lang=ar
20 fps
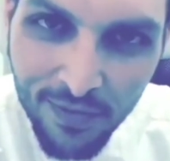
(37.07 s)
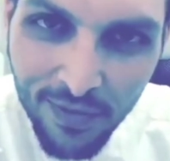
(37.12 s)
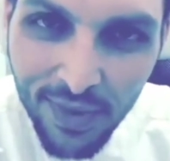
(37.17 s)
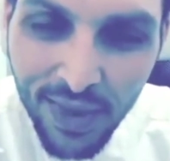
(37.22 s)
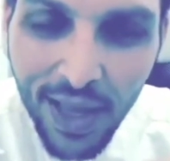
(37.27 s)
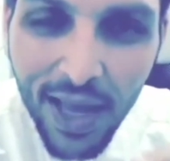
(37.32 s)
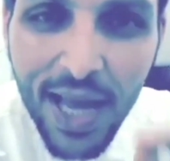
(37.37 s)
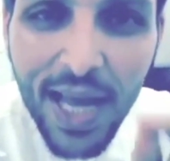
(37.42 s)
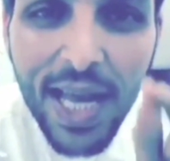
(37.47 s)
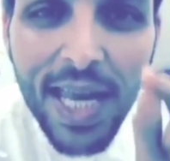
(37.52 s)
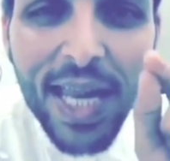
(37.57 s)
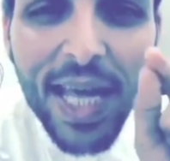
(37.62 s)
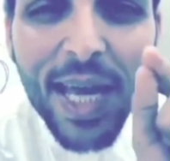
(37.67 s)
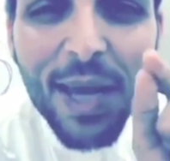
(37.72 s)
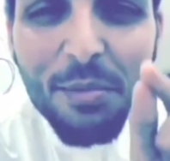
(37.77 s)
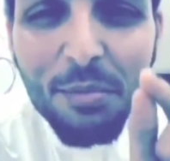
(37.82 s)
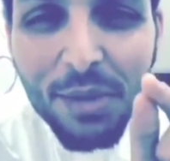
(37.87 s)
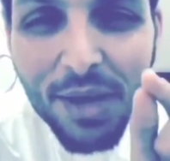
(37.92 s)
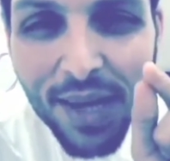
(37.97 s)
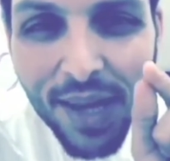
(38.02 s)
لكن
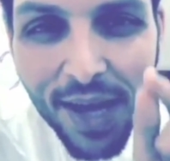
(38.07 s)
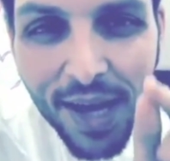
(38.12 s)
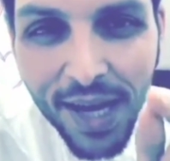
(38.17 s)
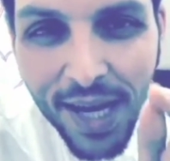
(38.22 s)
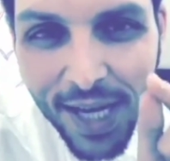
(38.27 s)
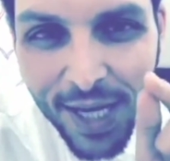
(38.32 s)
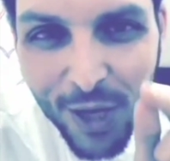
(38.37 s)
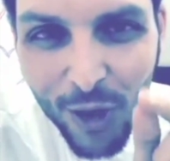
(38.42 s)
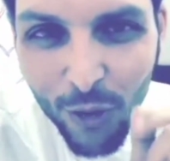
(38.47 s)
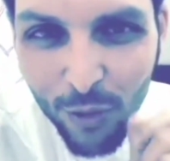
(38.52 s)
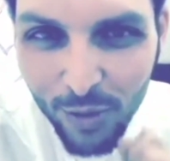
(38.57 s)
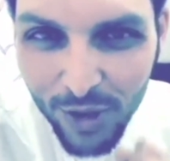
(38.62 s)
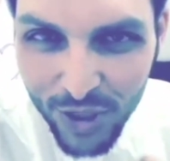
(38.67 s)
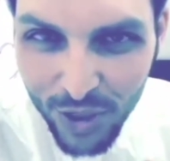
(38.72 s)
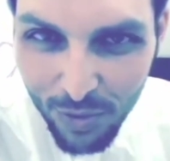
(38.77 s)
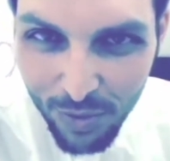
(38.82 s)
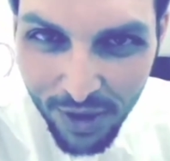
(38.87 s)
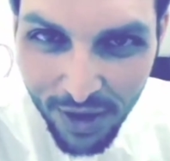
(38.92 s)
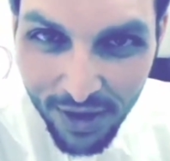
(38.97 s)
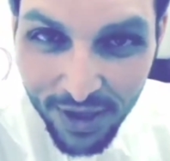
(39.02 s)
بالله عليكم يا
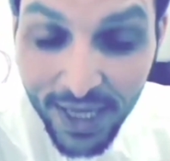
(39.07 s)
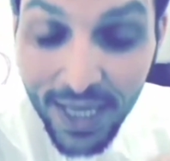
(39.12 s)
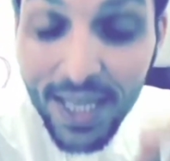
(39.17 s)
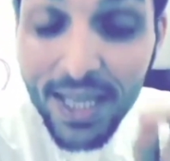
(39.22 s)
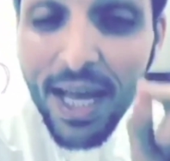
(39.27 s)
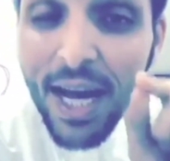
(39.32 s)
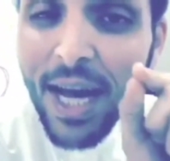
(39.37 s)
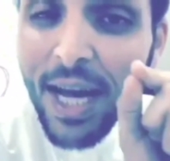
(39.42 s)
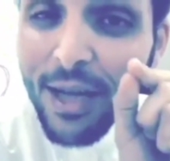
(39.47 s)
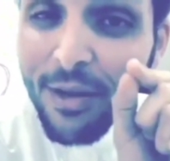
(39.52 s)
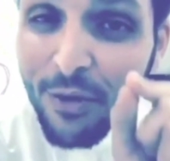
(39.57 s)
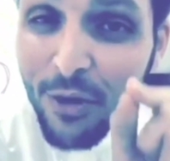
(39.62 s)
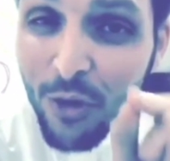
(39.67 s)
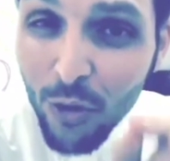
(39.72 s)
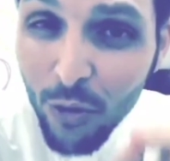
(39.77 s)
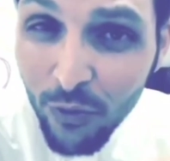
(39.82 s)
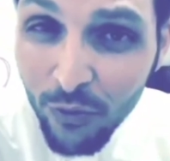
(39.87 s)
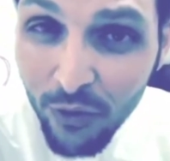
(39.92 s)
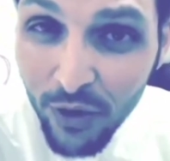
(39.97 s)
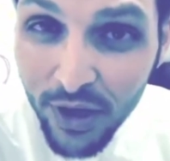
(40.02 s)
جماعه قد احد فيكم
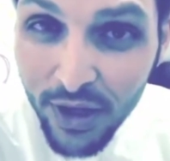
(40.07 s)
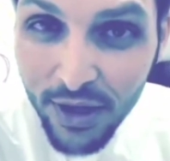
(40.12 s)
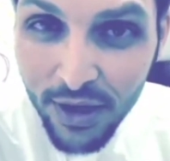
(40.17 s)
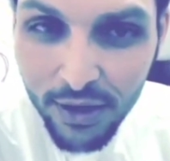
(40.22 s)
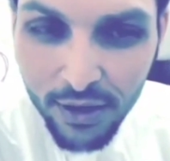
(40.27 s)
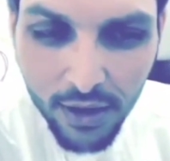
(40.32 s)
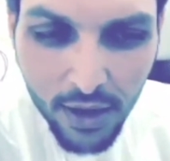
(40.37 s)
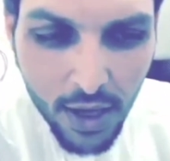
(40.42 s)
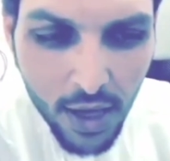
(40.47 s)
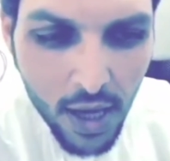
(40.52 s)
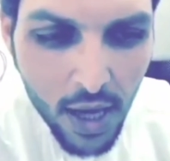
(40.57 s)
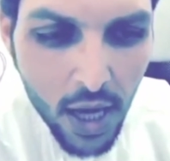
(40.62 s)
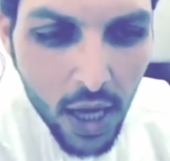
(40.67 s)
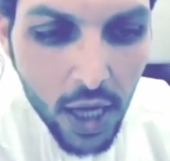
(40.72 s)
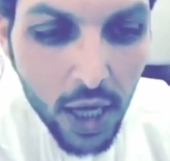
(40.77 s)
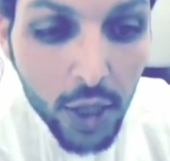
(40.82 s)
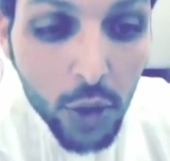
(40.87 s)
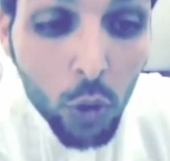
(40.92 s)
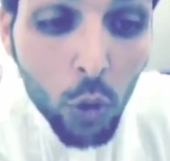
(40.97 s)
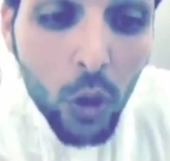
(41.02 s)
فكر
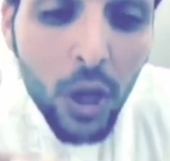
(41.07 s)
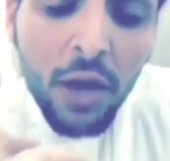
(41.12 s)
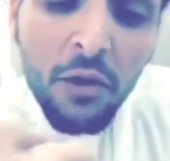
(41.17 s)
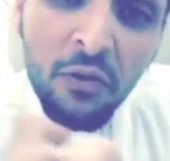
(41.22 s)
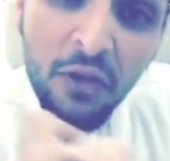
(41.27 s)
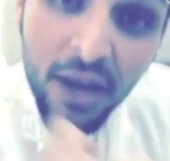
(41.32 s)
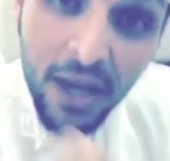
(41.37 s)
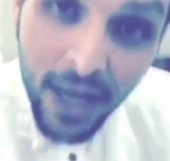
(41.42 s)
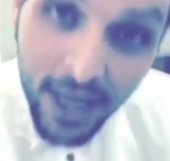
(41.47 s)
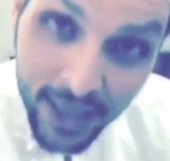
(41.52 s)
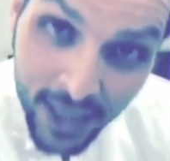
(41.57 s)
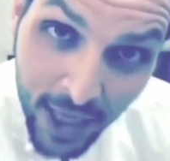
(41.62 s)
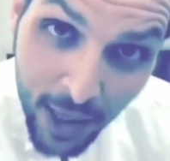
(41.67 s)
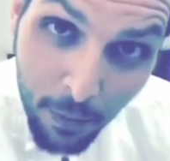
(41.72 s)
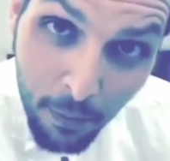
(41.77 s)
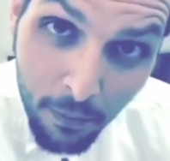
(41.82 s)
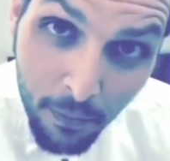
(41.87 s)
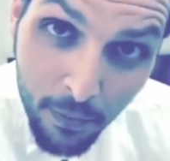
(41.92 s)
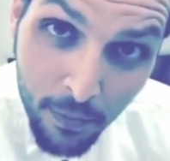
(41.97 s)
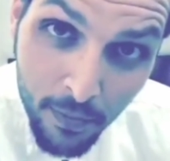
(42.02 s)
انه يكفل يتيم
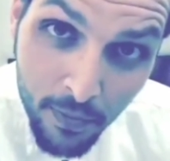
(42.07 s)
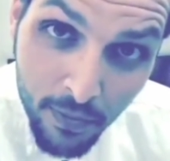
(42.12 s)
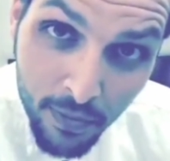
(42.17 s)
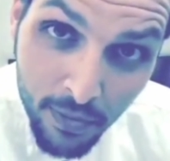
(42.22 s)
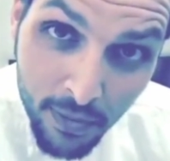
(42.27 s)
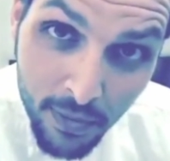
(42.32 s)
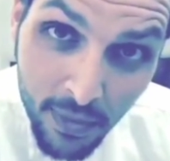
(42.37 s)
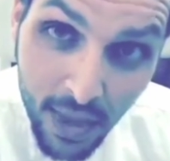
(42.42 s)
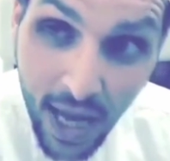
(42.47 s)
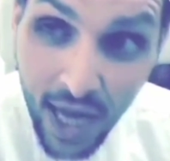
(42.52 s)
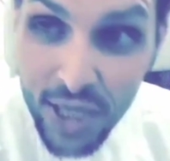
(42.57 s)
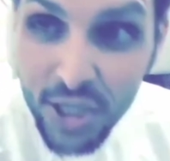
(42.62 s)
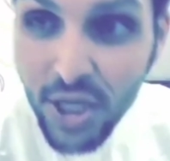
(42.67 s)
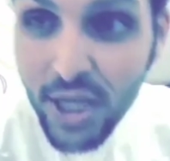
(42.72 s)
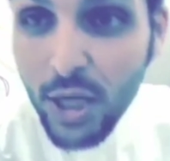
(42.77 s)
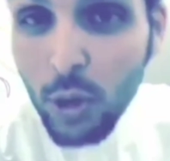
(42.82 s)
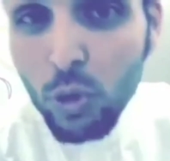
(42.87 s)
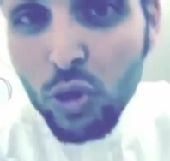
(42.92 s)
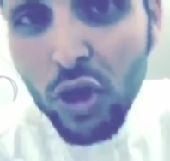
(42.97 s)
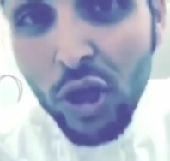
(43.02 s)
عشان
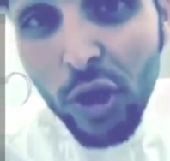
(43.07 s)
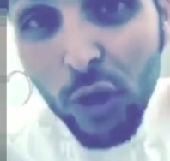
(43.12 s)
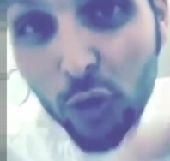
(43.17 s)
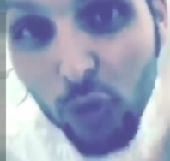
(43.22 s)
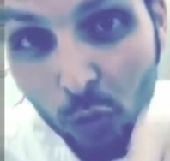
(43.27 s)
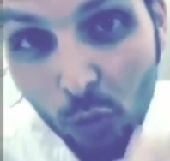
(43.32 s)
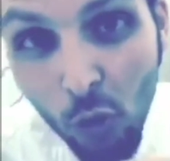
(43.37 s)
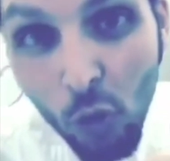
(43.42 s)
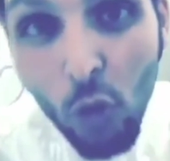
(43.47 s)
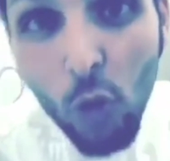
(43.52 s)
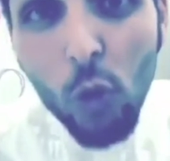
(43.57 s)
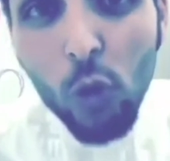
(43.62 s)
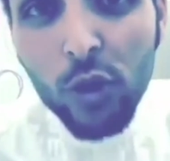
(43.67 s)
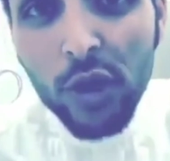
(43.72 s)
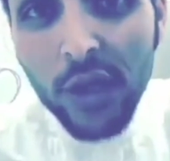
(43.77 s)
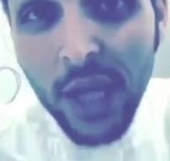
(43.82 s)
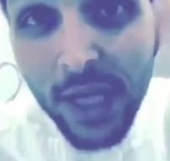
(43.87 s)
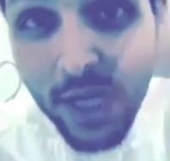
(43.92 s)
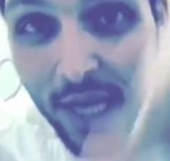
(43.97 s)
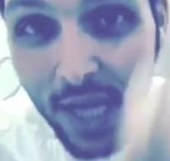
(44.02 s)
يوصل لطموحه
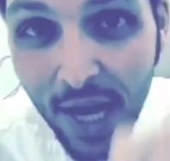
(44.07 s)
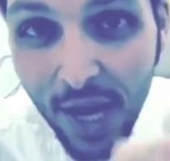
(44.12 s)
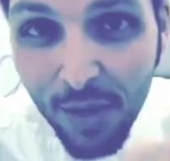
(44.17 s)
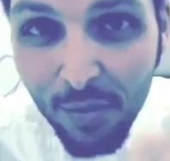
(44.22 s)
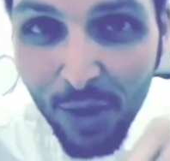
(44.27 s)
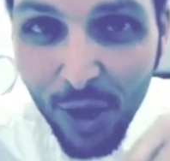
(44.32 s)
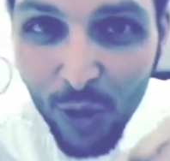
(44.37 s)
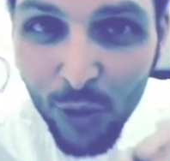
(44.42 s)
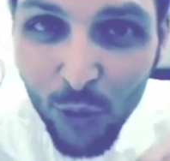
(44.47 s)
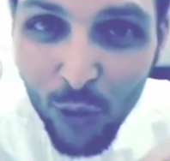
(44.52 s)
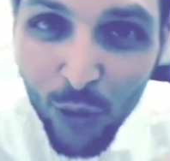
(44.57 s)
وتتحقق اماله